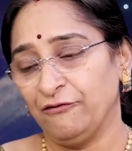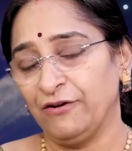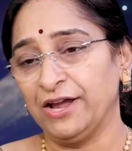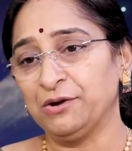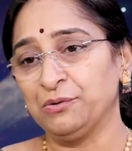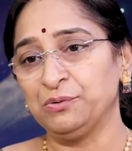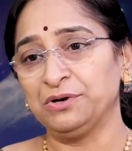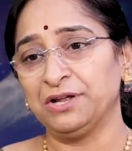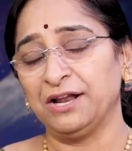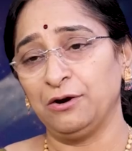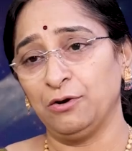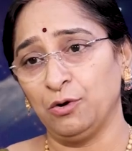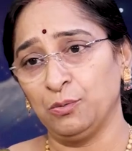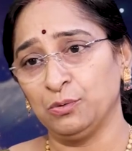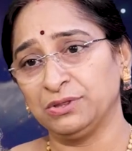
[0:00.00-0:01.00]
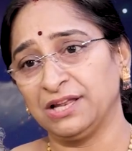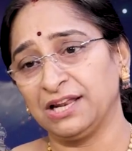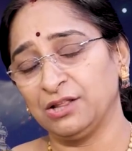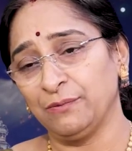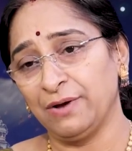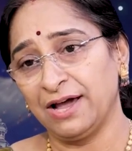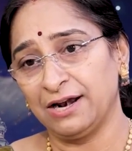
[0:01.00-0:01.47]
వైకుంఠంలో ఉత్తర
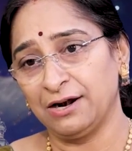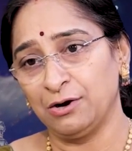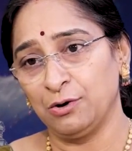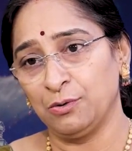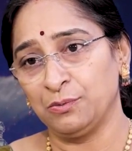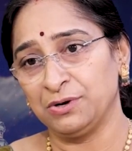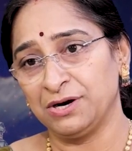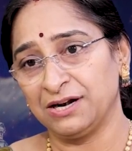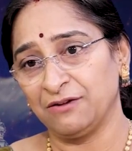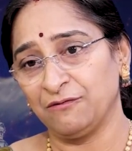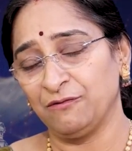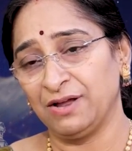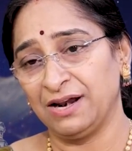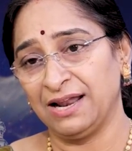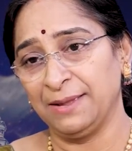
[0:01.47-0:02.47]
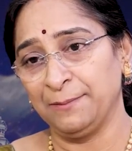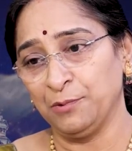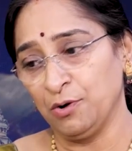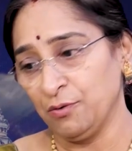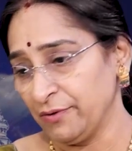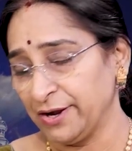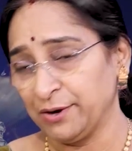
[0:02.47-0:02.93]
ద్వారంలో ఉండటం వల్ల
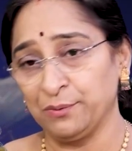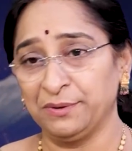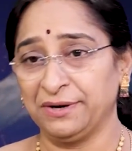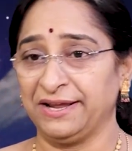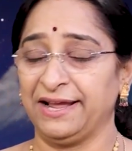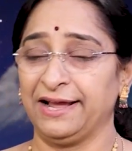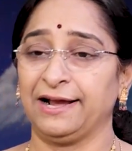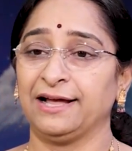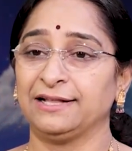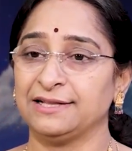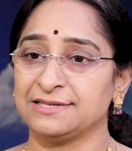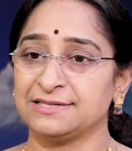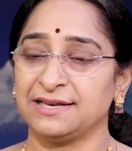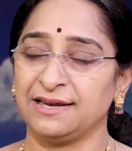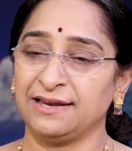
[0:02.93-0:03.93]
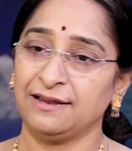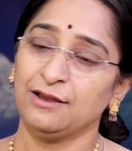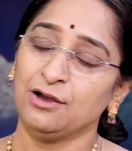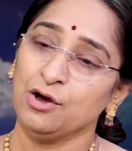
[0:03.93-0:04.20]
ఏమో వైకుంఠ ఏకాదశిని